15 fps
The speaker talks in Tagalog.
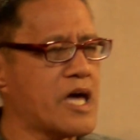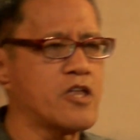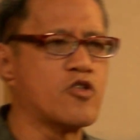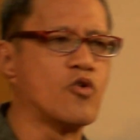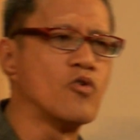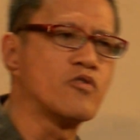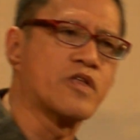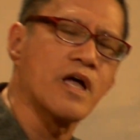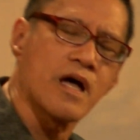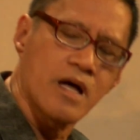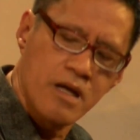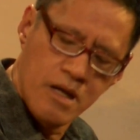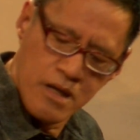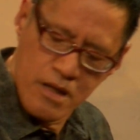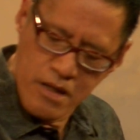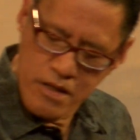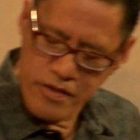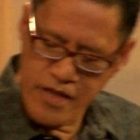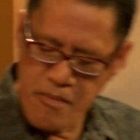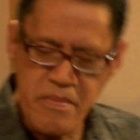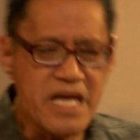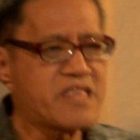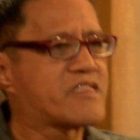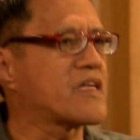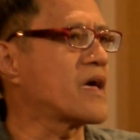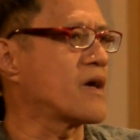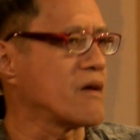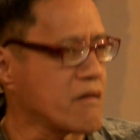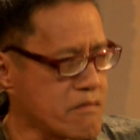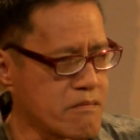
I do the the main thing.